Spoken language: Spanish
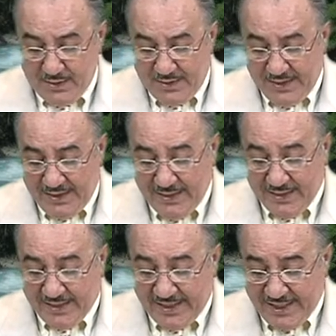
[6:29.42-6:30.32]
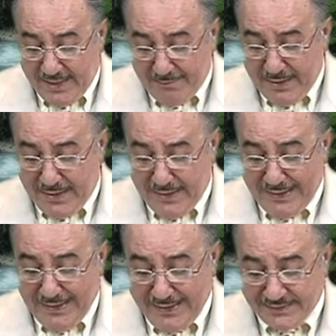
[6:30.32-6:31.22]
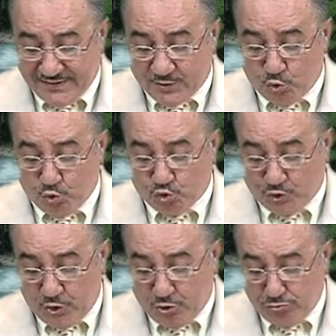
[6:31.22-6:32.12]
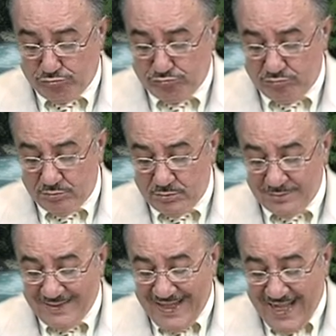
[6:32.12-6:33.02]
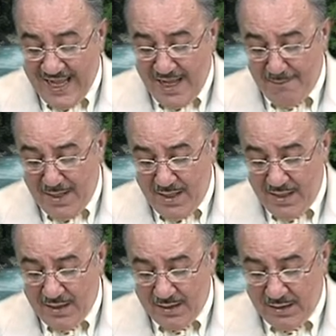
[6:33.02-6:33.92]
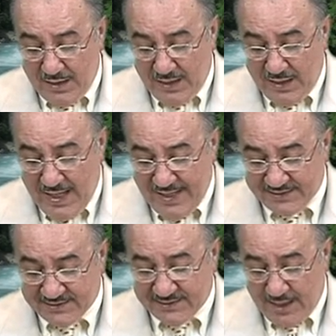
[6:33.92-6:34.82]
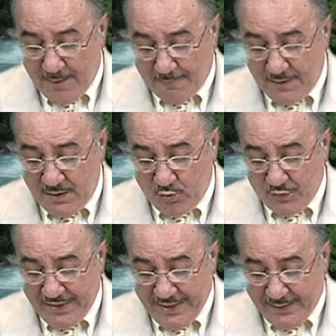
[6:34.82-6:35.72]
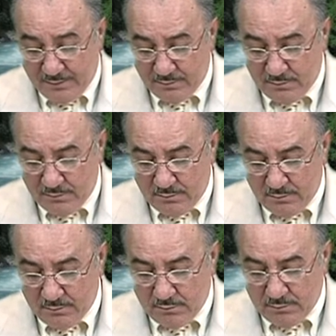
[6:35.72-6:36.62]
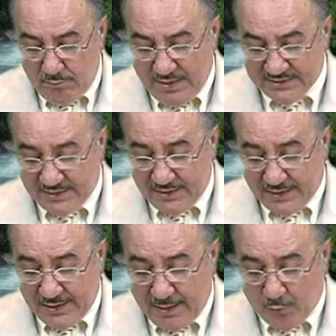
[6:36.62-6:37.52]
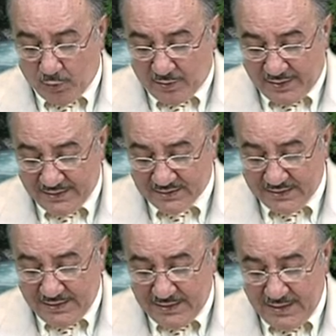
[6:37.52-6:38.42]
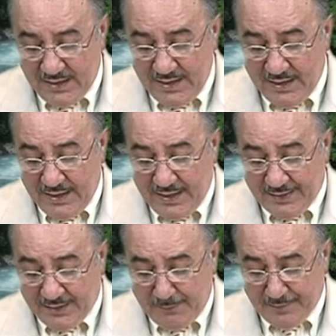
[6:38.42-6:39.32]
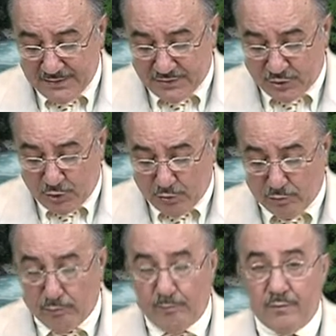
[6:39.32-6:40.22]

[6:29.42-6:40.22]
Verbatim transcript: El que ama la instrucción, ama la sabiduría, mas el que aborrece la reprensión